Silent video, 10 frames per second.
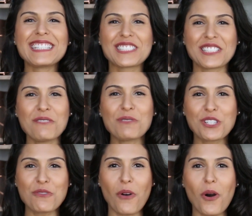estamos
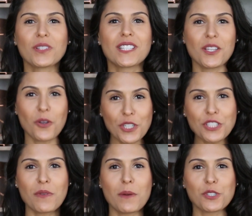de volta e
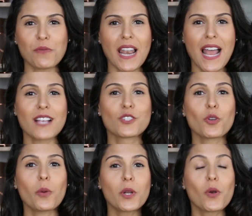hoje vamos falar
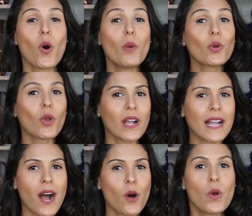sobre como o
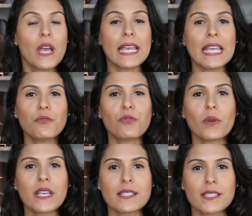local
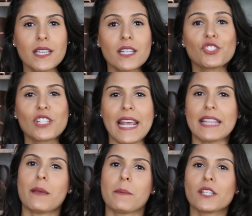influencia
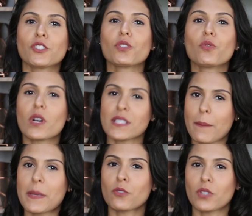diretamente no
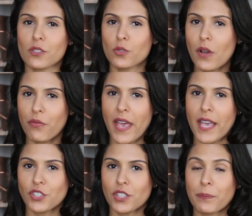orçamento da sua
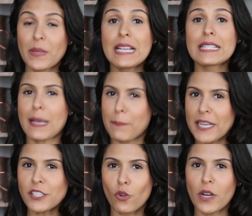festa.
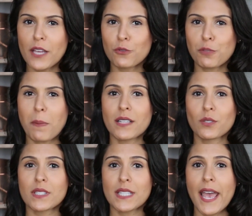Saber escolher o
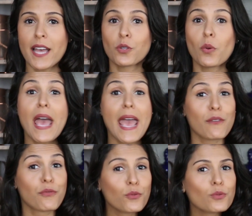espaço certo é
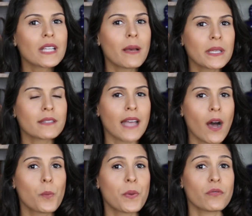
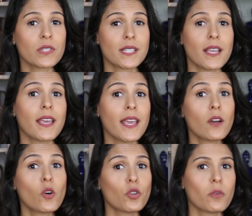fundamental para você
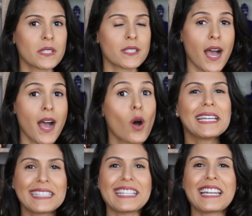economizar
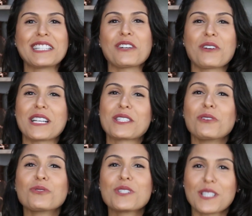e ter a
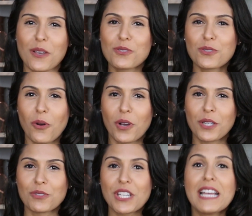decoração dos seus
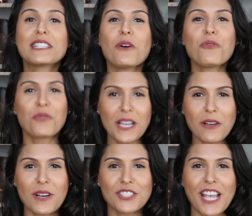sonhos. Então fica
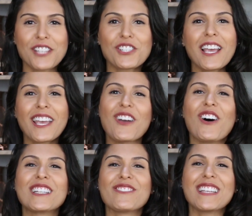com a gente e
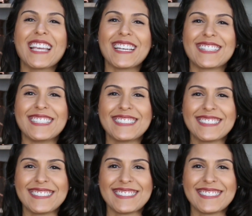roda a vinheta.